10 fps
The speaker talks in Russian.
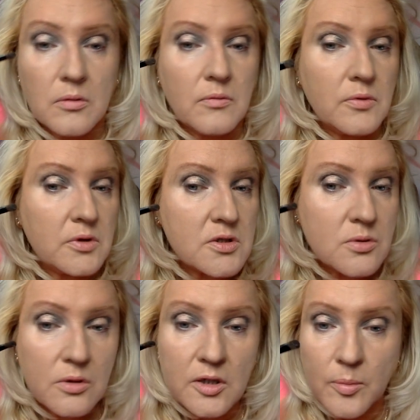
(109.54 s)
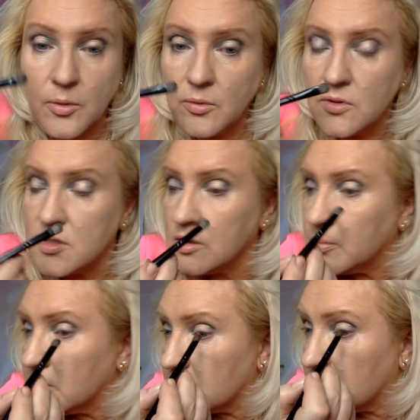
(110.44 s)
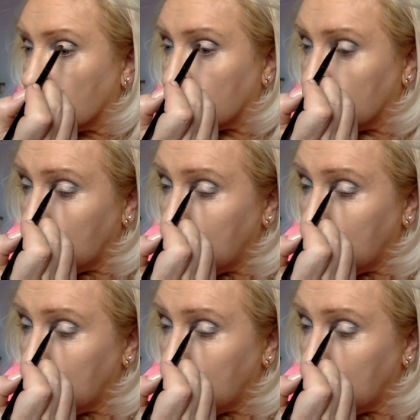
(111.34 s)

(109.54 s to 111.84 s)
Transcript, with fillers: Вот, насколько я помню, дело было так.